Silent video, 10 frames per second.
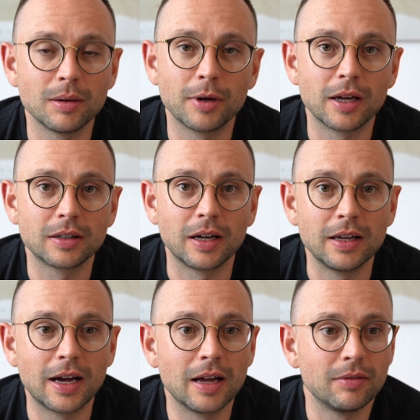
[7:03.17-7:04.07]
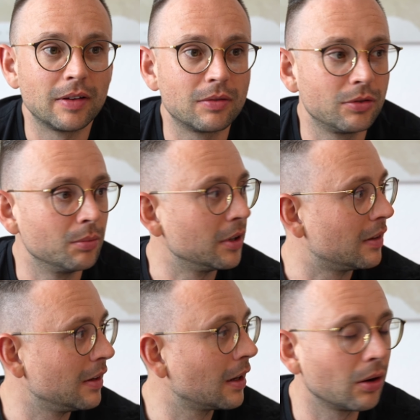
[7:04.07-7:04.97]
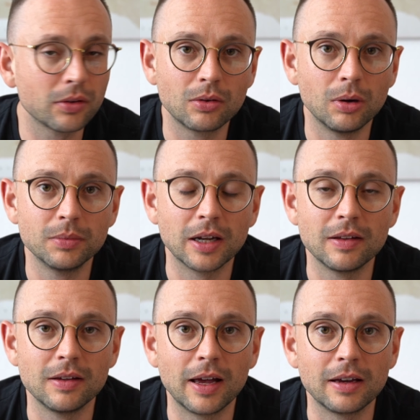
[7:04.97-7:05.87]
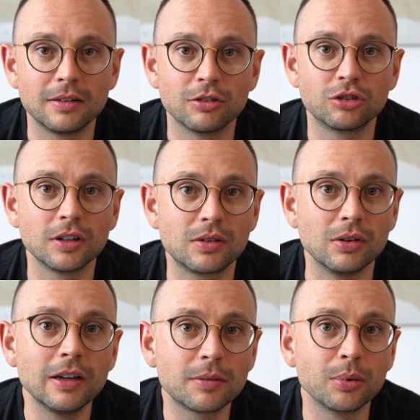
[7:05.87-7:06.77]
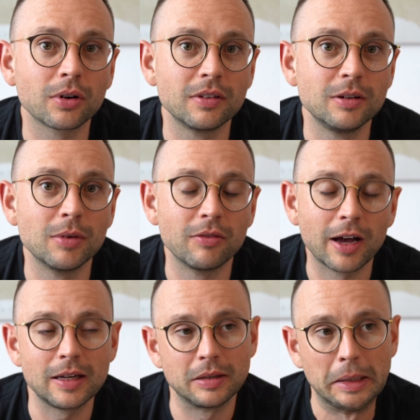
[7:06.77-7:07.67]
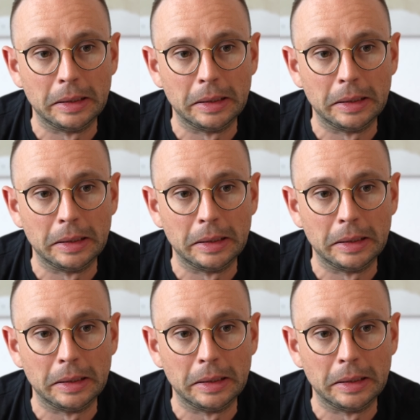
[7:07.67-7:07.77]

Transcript: aber nach drei Jahren, wenn es für einen PC rauskommt, dann ist ja eigentlich der Schritt zur Xbox nicht mehr weit.